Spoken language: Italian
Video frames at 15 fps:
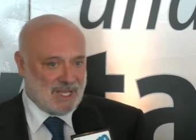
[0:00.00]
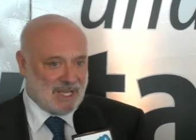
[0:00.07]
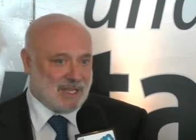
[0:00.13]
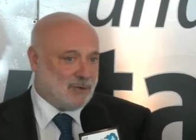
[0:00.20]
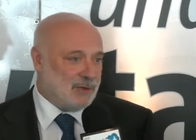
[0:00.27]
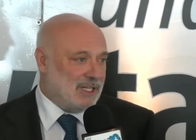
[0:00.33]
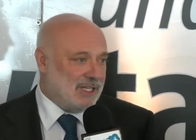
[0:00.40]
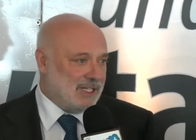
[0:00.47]
a
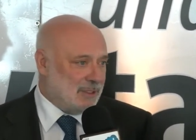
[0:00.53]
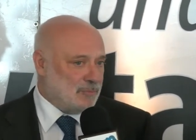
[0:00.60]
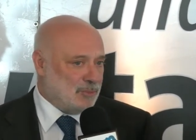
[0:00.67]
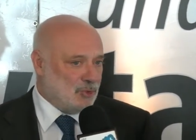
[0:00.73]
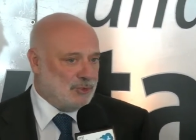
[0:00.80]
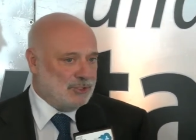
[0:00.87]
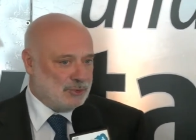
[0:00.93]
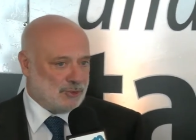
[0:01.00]
quelli che
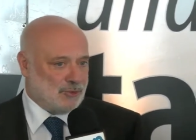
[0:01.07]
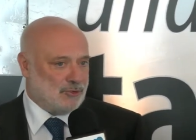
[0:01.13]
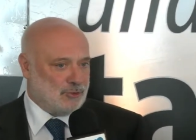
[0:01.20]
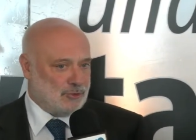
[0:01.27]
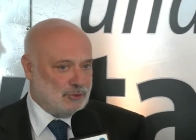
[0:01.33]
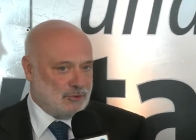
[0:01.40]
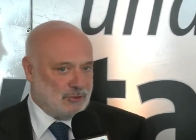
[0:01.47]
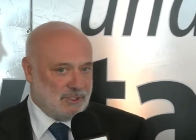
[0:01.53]
poi
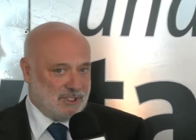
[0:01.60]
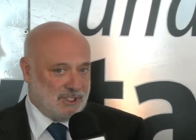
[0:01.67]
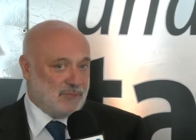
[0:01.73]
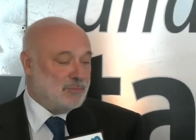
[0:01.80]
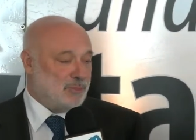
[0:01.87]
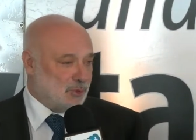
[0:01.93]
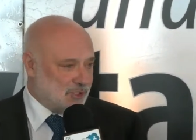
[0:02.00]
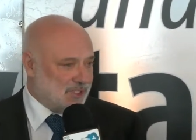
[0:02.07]
sono
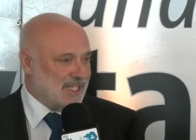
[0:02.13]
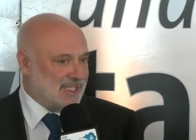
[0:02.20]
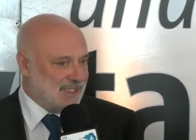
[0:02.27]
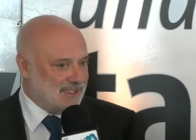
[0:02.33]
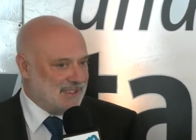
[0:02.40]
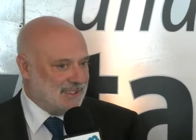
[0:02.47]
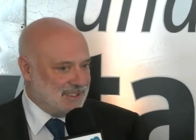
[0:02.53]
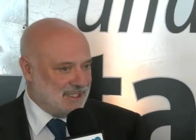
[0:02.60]

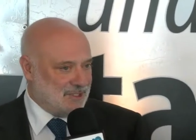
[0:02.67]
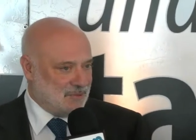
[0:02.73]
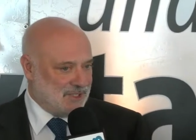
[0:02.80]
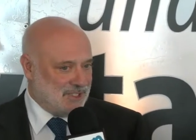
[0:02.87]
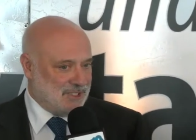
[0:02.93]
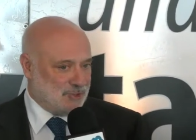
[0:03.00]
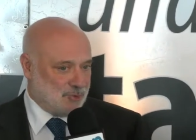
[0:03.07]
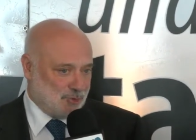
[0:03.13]
importanti
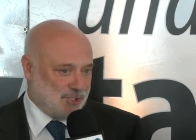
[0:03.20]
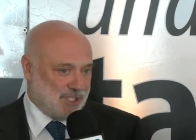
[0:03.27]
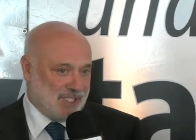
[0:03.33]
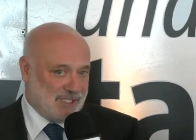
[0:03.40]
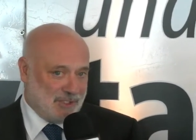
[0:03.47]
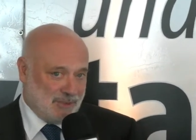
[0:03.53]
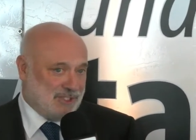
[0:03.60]
temi sociali.